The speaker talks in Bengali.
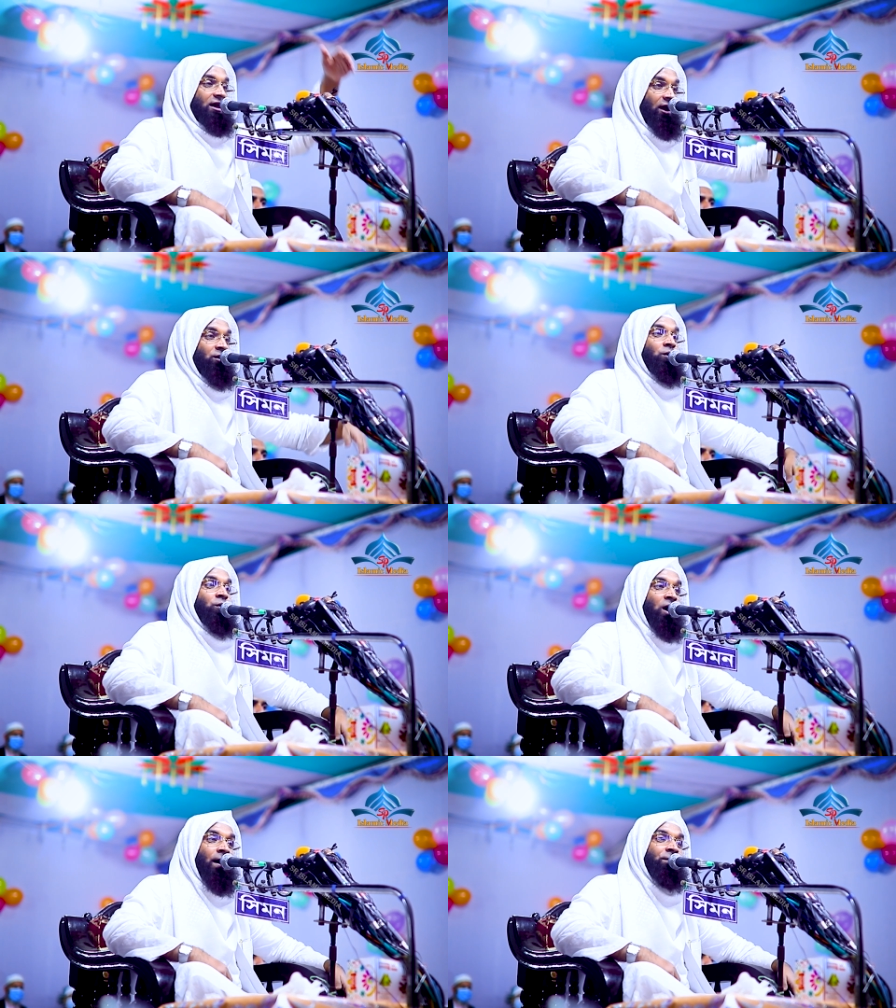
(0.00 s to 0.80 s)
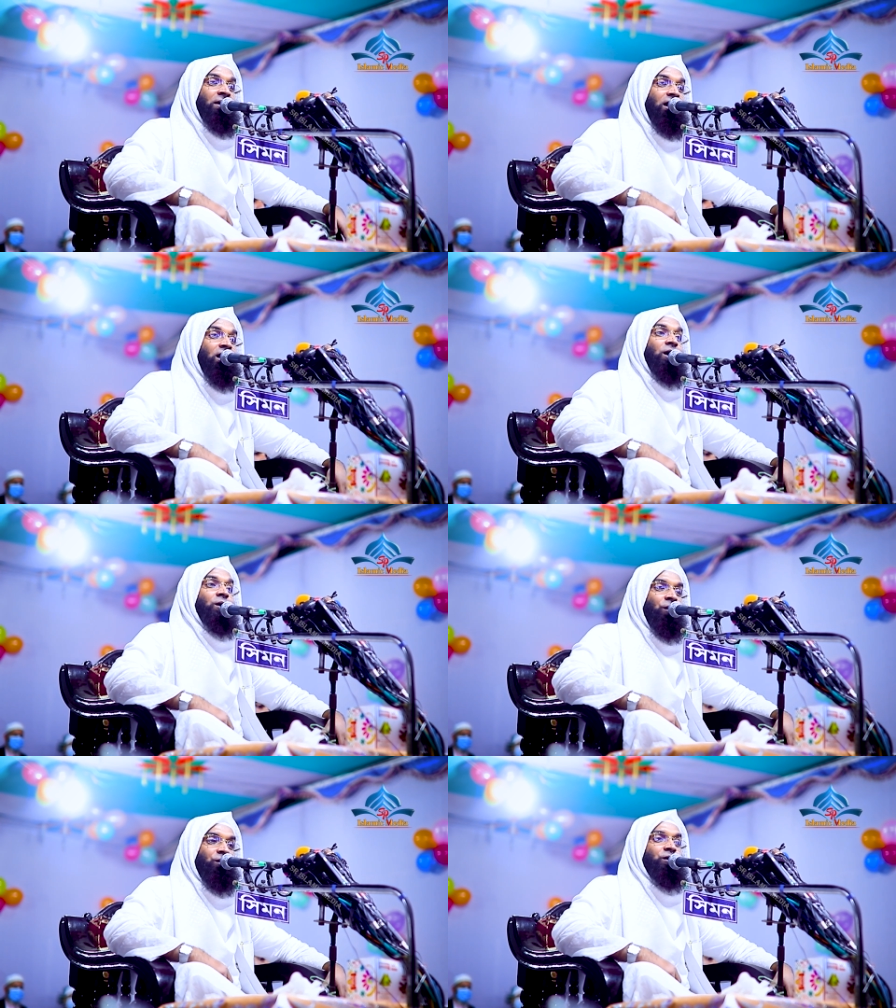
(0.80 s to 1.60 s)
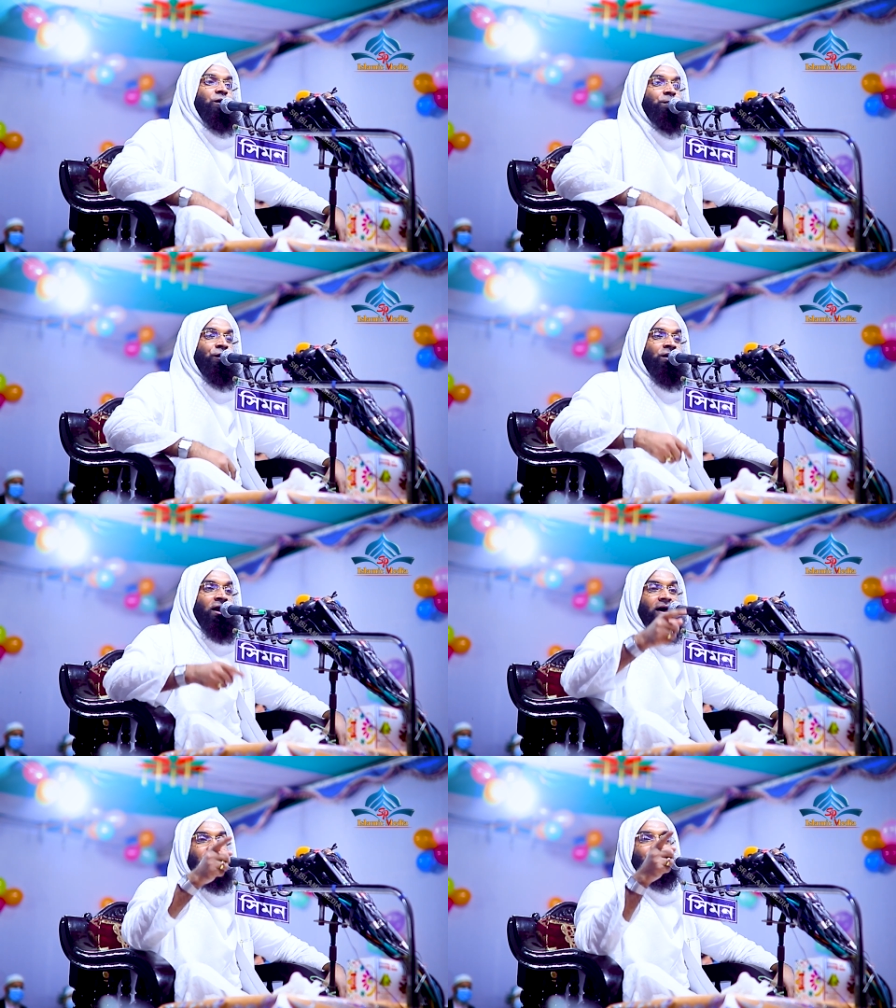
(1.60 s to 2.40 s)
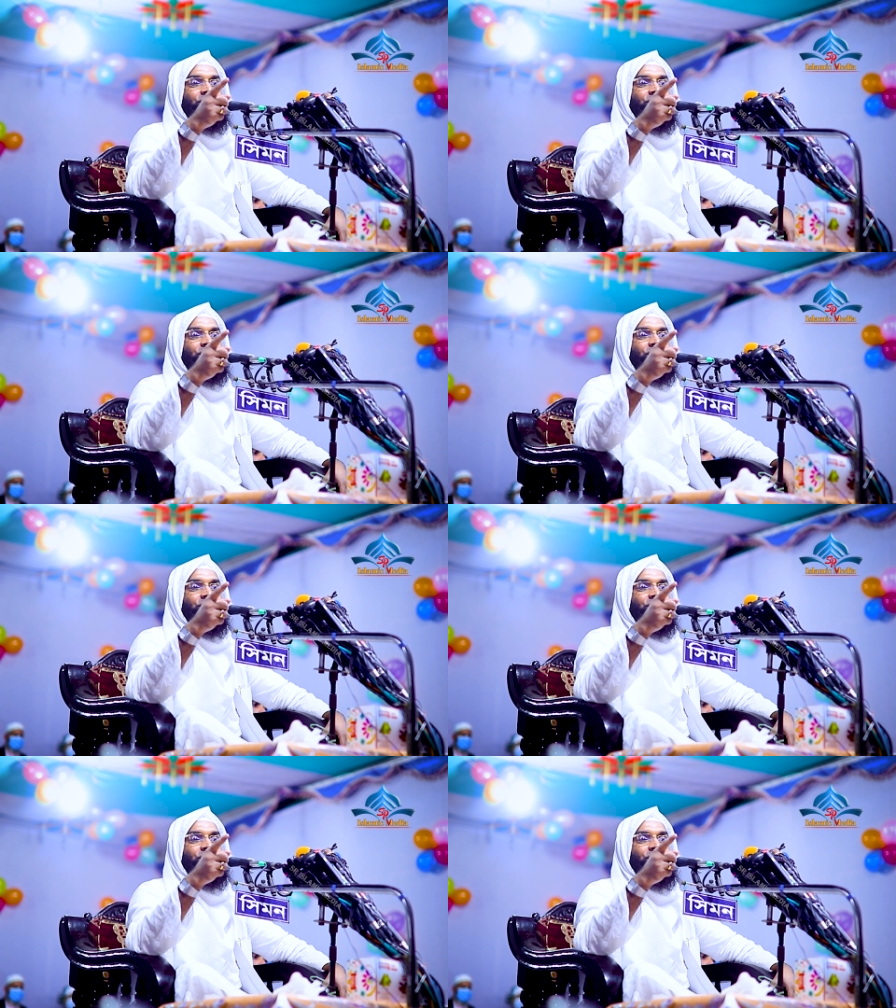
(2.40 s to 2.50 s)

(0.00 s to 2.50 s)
কেন আমি উডব না